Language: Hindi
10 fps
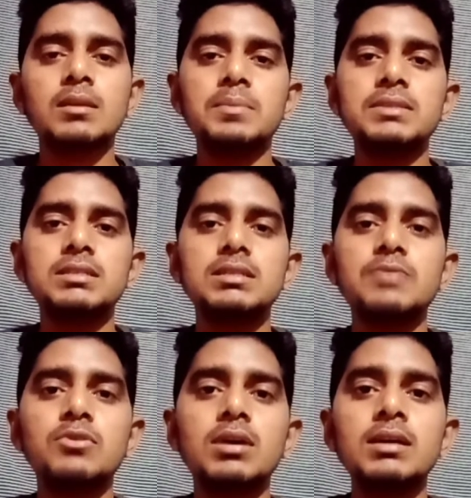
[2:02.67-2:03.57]
कंपटीशन
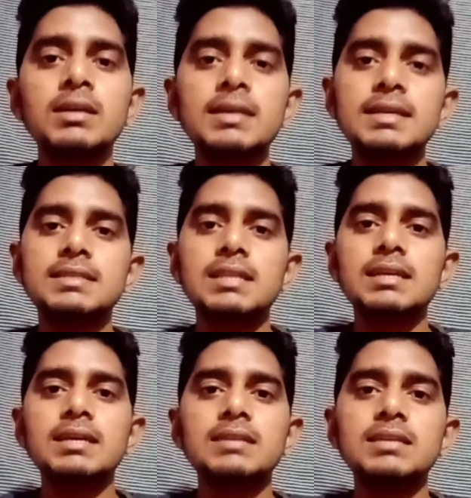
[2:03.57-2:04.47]
टफ होगा इसके
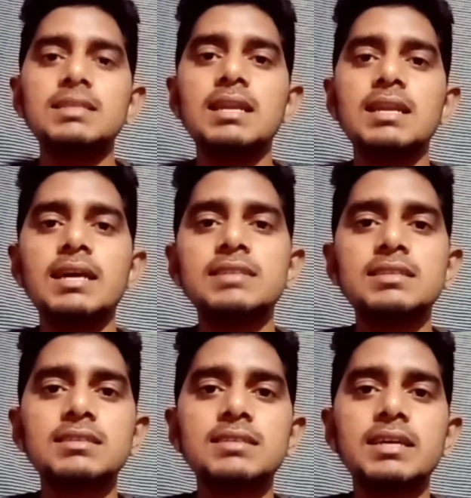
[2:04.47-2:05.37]
लिए कि अंदाज़ा लगाया जा
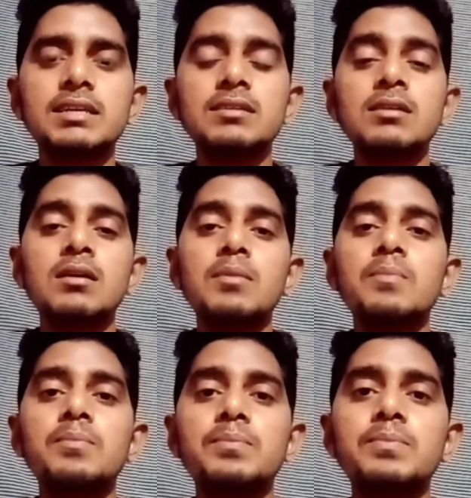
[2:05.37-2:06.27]
सकता है कि
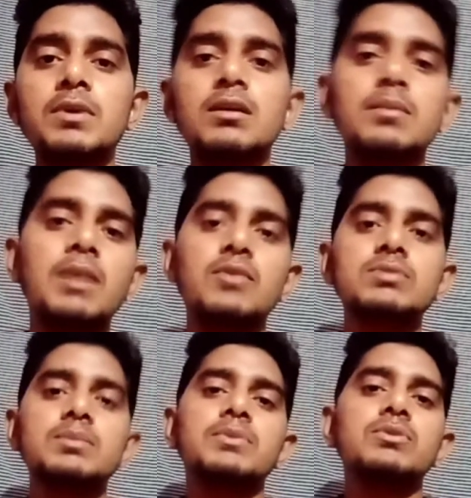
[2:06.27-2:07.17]
बावन
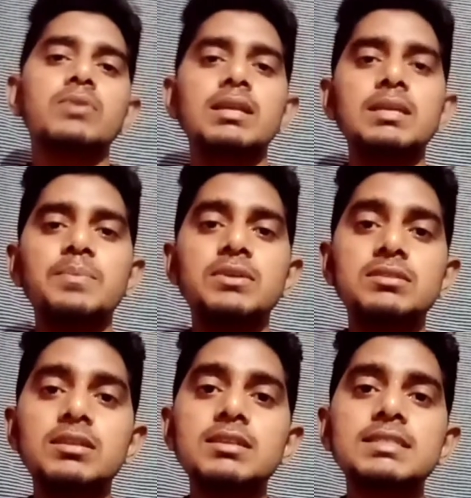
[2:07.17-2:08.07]
सौ पदों के लिए
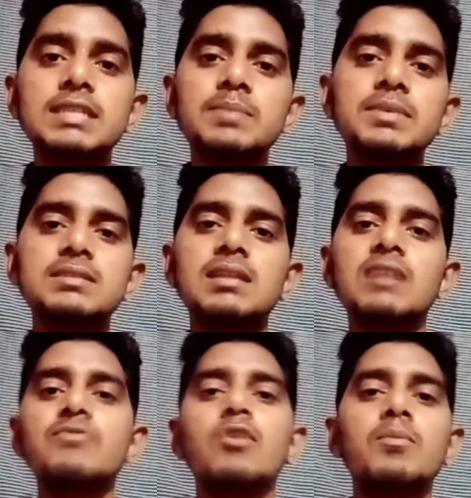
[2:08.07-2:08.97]
पंद्रह से बीस
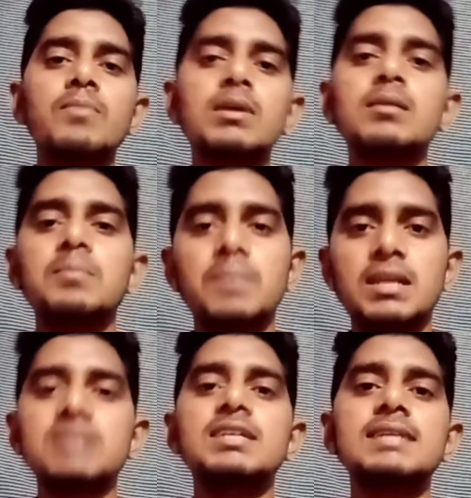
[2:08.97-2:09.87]
लाख फॉर्म
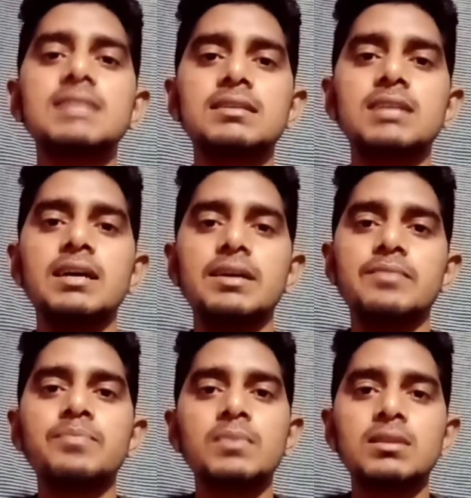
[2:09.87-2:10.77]
भरा जा सकता है
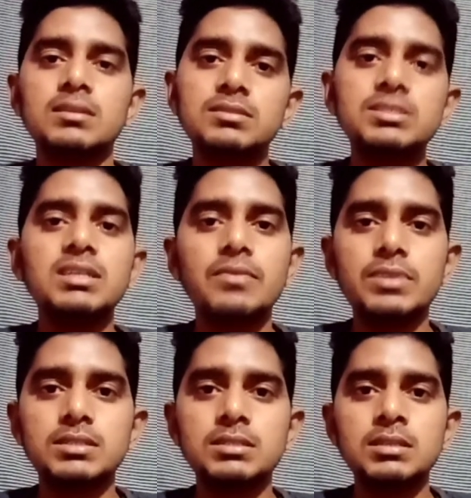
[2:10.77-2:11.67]
जी हाँ
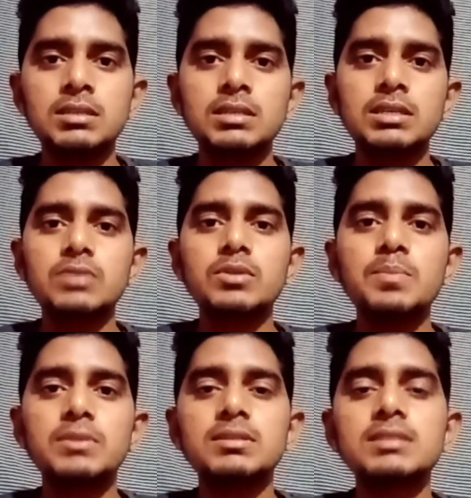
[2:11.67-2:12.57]
फ्रेंड्स क्योंकि
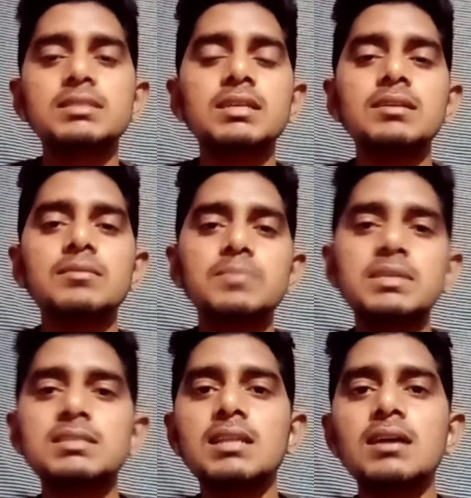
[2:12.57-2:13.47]
पंद्रह से
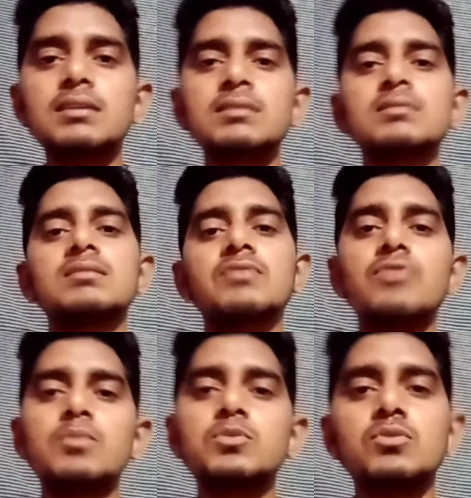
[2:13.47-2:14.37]
बीस लाख तक
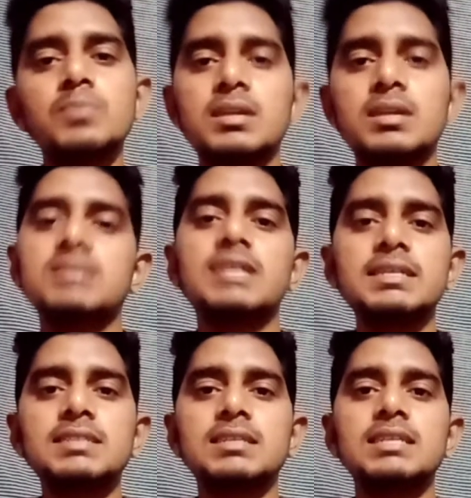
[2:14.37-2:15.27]
फॉर्म तो भरा जा ही
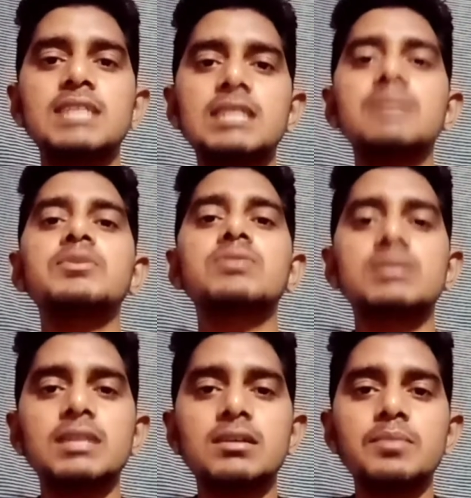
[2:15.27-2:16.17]
सकता है ज़्यादा भी हो
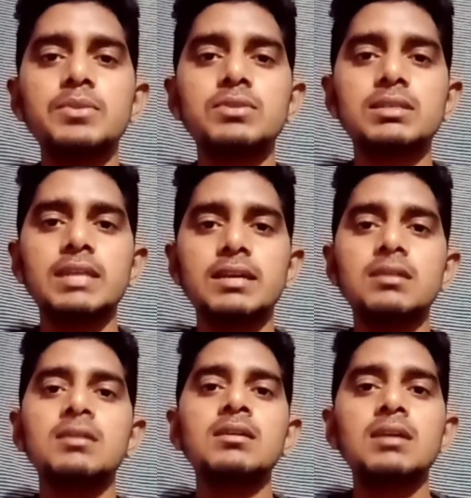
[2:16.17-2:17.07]
सकता है कम भी हो सकता है एक
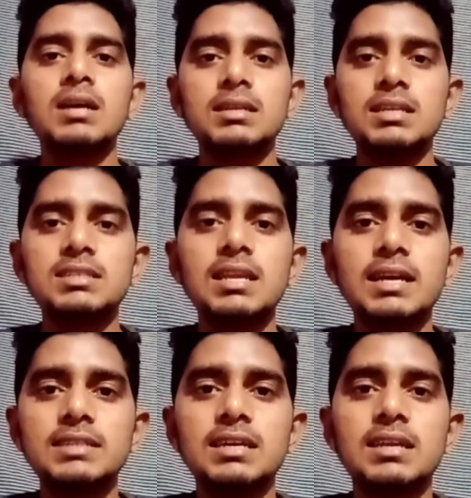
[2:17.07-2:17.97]
अंदाज़ा
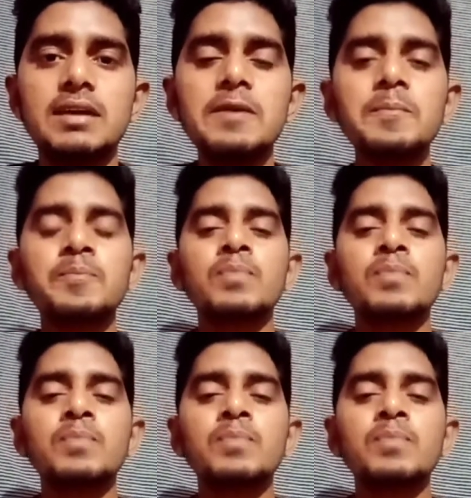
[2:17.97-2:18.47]
लगाया जा रहा है